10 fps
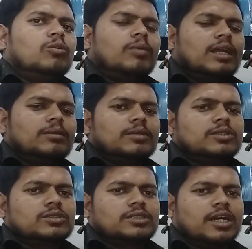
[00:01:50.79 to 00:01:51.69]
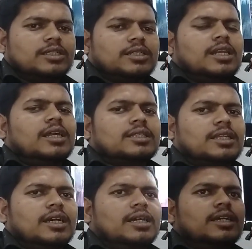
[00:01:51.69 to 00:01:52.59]
मोबाइल में जो चार्जर
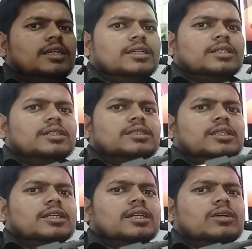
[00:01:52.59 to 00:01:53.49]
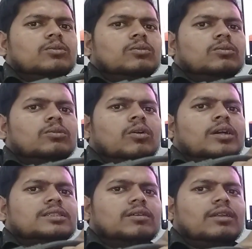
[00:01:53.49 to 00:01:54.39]
लगता है ठीक है वो
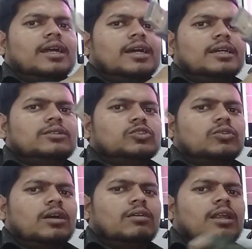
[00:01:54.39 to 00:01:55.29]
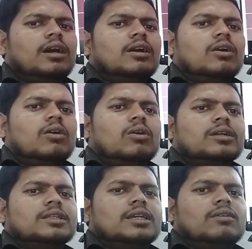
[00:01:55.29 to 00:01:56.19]
ऐसा वाला है चौड़ा वाला
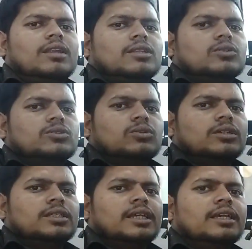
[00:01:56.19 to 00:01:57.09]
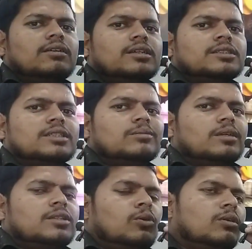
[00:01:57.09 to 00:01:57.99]
और ये वाला दोस्तों यही इसी
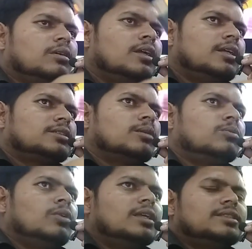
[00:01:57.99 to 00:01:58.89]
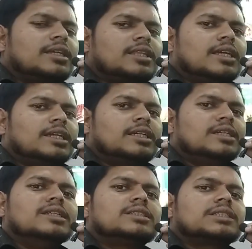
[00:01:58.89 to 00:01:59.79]
में लोग सब उलझ जाते हैं
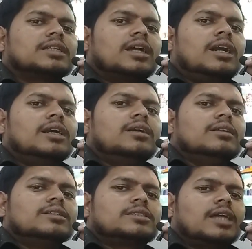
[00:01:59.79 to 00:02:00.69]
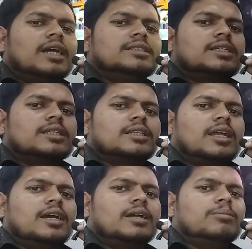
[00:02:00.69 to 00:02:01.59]
कि इसका साइज
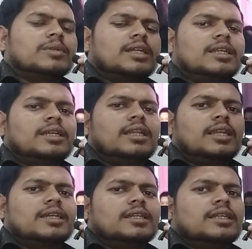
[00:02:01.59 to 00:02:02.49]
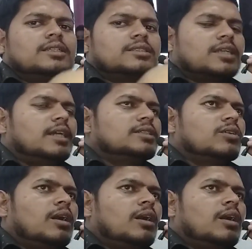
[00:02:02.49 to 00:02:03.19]
कितना है पता नहीं लेकिन इस साइज़ को